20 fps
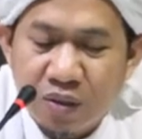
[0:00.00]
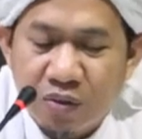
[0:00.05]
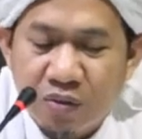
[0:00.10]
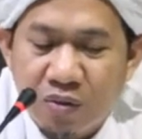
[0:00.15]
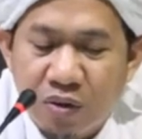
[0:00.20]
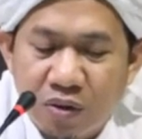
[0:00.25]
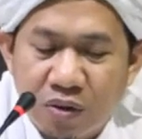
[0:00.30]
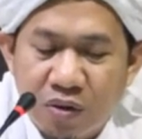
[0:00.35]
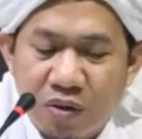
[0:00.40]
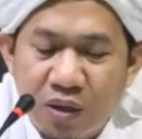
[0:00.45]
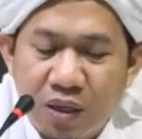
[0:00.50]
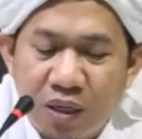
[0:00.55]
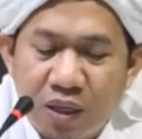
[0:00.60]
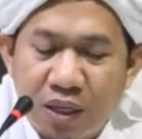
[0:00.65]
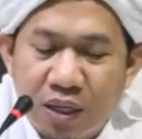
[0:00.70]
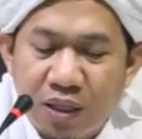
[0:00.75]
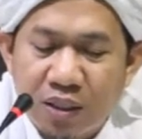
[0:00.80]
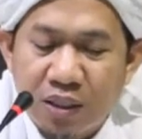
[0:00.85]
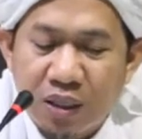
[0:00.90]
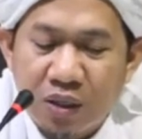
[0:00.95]
Wa qala
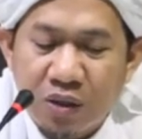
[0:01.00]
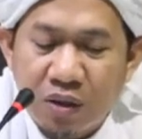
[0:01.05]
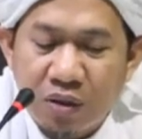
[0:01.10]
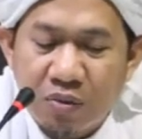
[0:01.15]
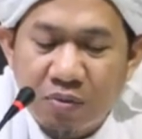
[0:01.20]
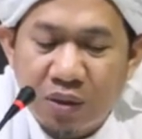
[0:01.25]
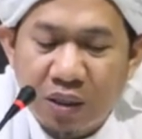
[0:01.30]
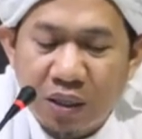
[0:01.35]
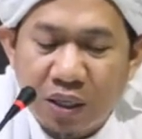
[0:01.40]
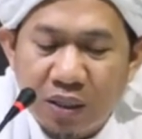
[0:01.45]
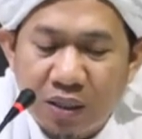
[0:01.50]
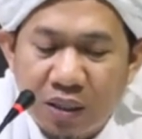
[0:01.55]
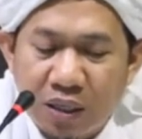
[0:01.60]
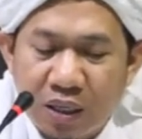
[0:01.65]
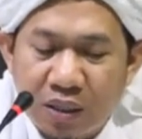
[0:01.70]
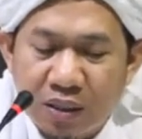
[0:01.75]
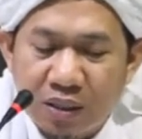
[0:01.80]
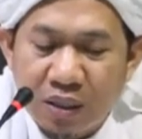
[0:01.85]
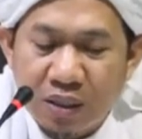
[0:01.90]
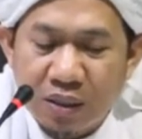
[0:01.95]
Hasan Allah berkata
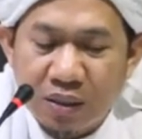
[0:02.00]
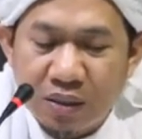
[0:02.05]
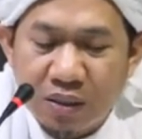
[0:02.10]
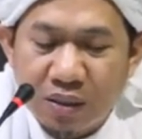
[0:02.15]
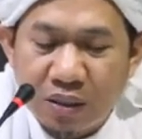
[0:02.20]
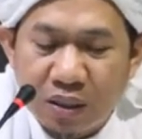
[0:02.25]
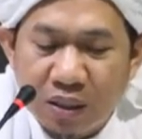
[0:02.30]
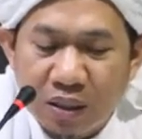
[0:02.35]
Hasan